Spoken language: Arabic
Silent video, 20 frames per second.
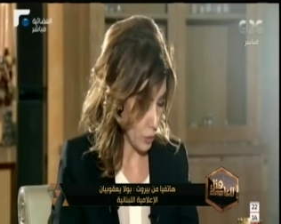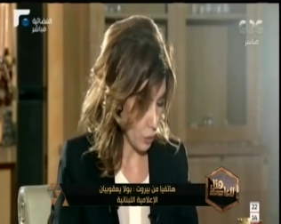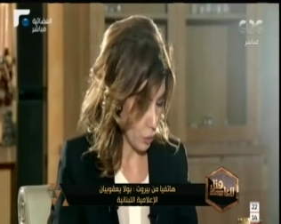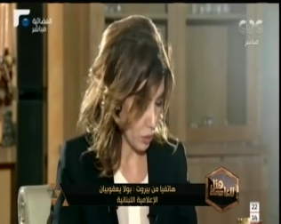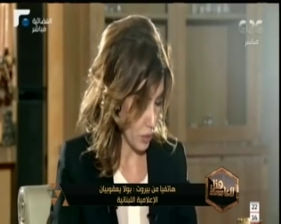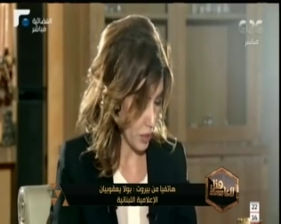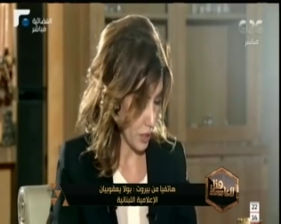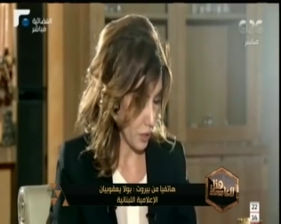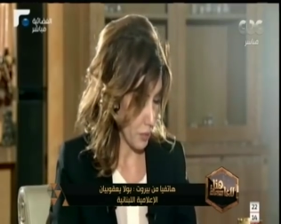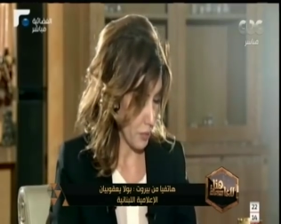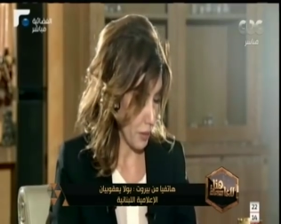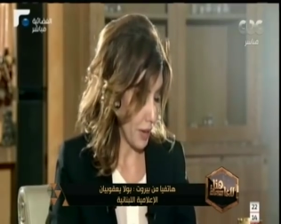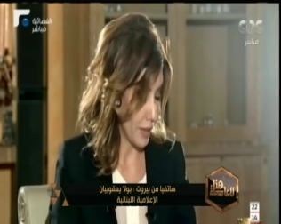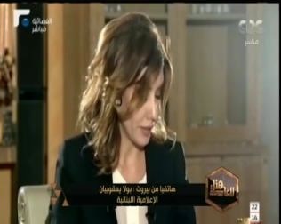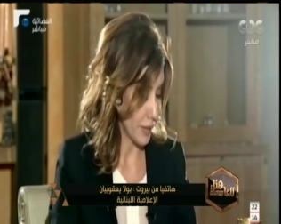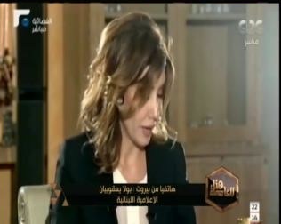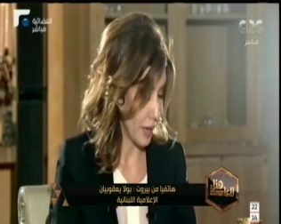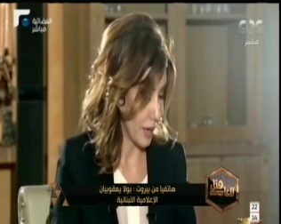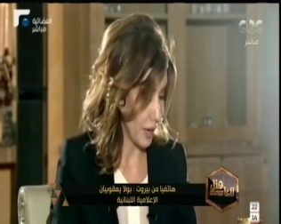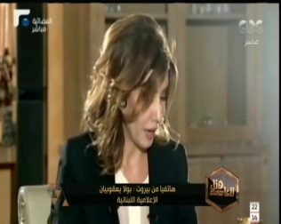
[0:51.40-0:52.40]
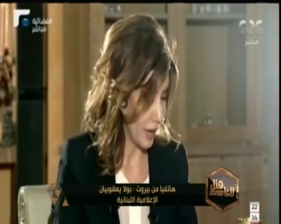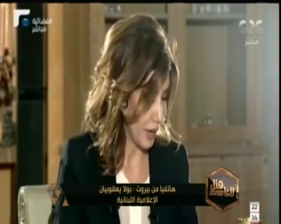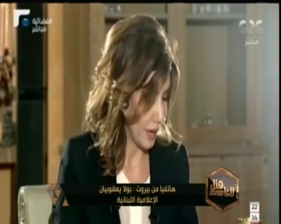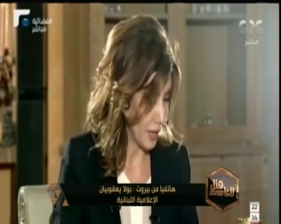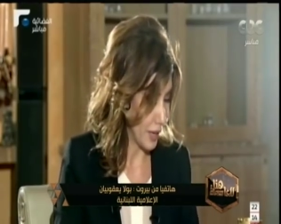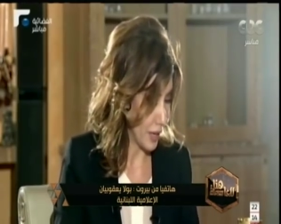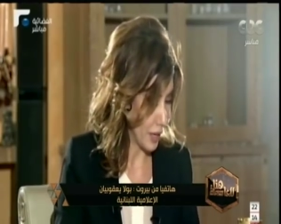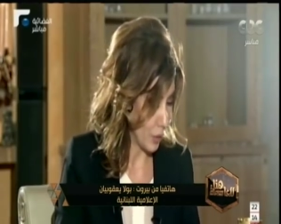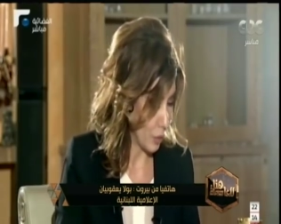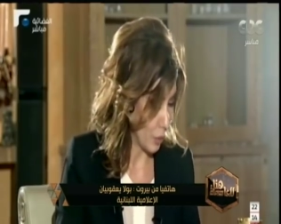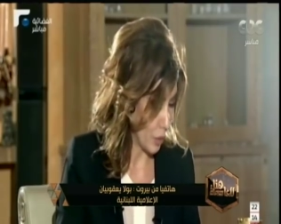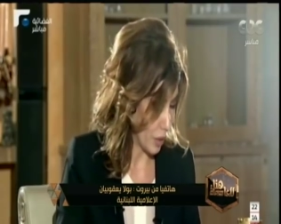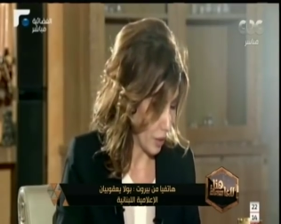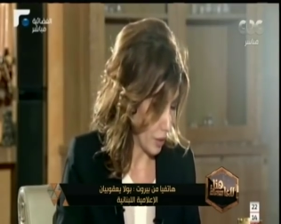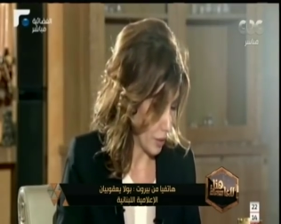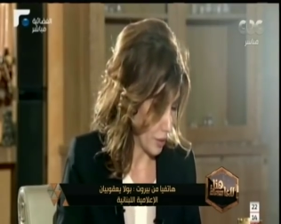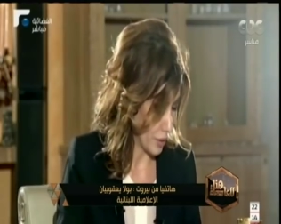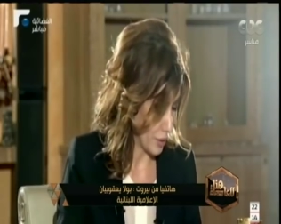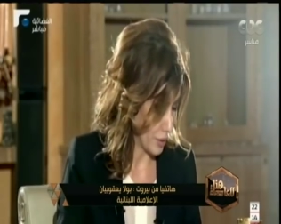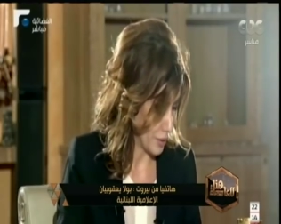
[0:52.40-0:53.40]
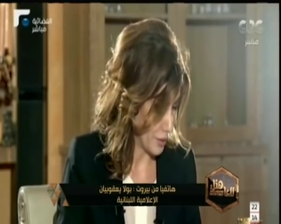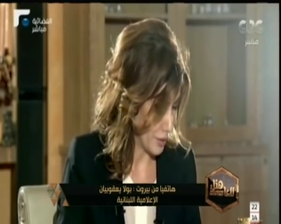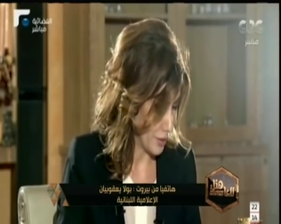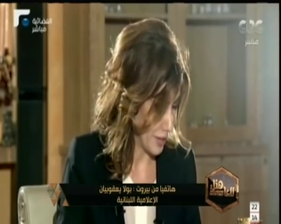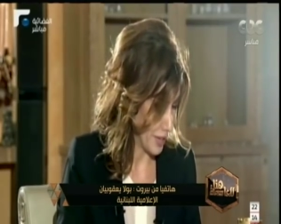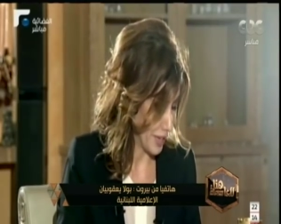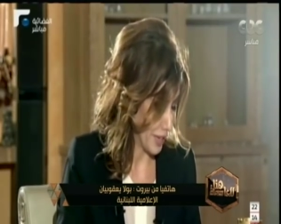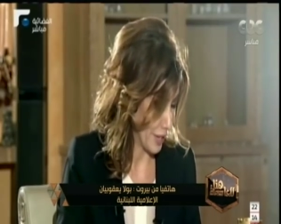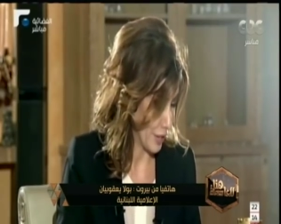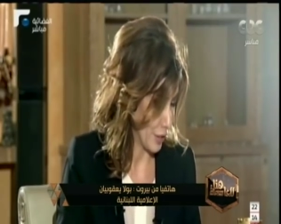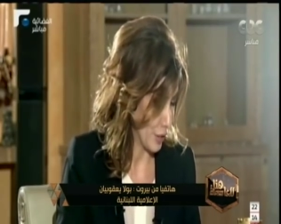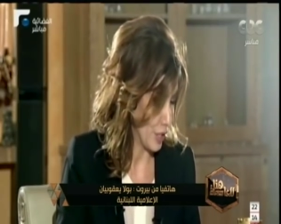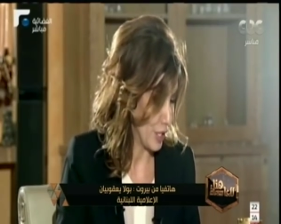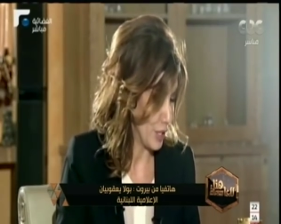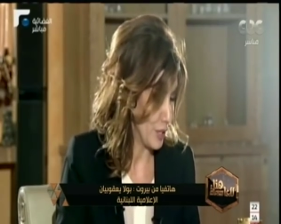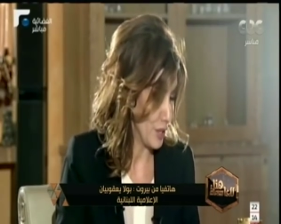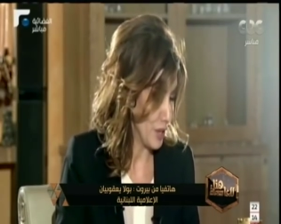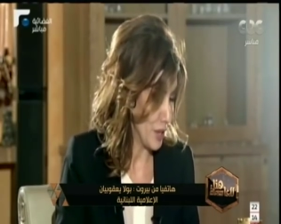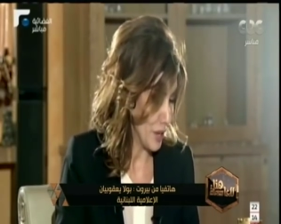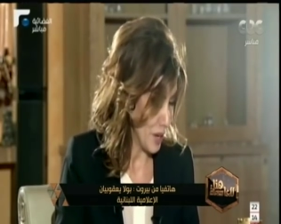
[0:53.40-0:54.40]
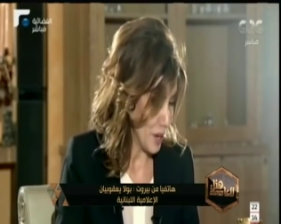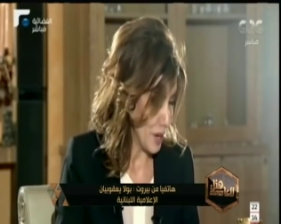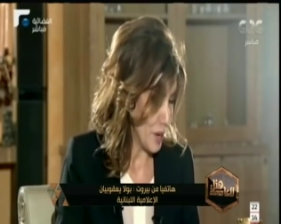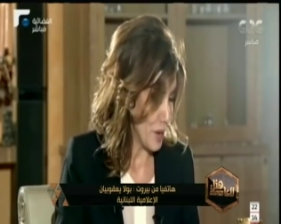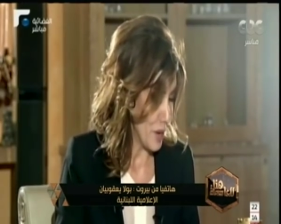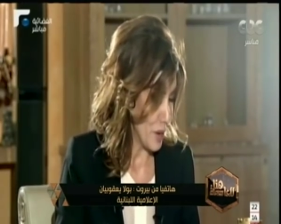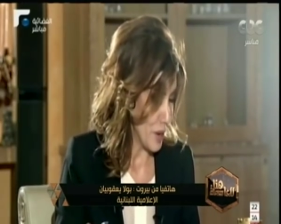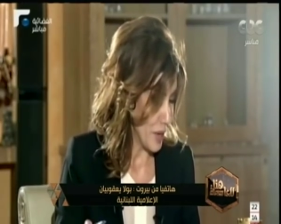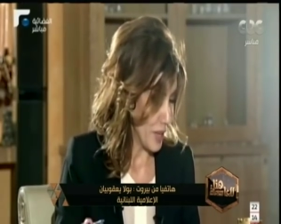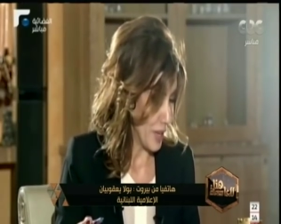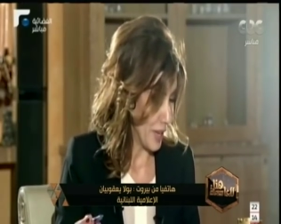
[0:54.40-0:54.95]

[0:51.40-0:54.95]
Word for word: ما شفت آه شيء بيقول انه في